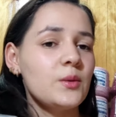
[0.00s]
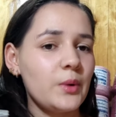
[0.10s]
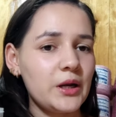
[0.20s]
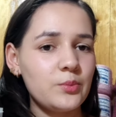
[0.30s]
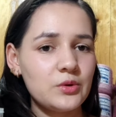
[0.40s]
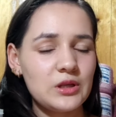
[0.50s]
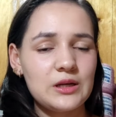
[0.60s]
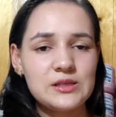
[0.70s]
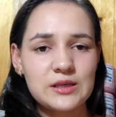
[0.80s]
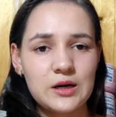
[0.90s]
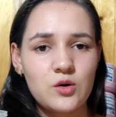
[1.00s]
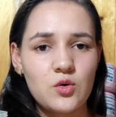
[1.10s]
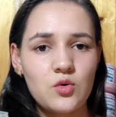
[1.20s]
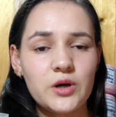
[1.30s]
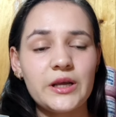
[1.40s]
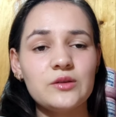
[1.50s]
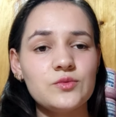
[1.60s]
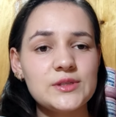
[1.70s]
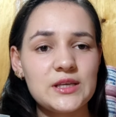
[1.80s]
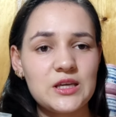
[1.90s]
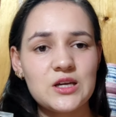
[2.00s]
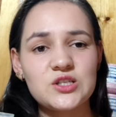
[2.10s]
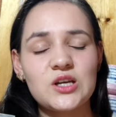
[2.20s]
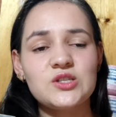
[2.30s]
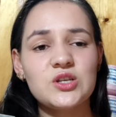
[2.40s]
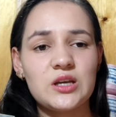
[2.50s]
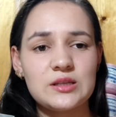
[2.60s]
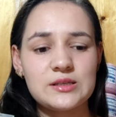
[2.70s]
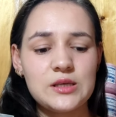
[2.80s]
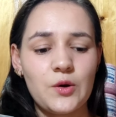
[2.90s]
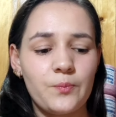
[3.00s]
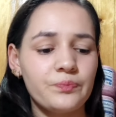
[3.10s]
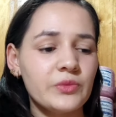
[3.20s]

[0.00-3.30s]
para poder estar concorrendo e seguir a Já Etiquetas e eu.